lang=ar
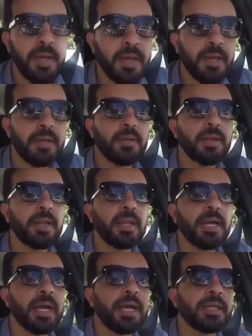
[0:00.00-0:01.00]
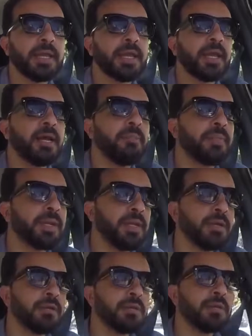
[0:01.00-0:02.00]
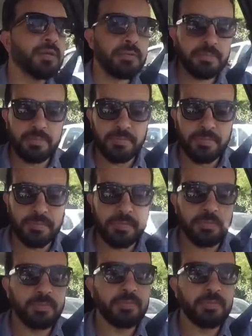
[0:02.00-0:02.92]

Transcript: الشعب دقيقة بركي سعيد مفتقر ايضا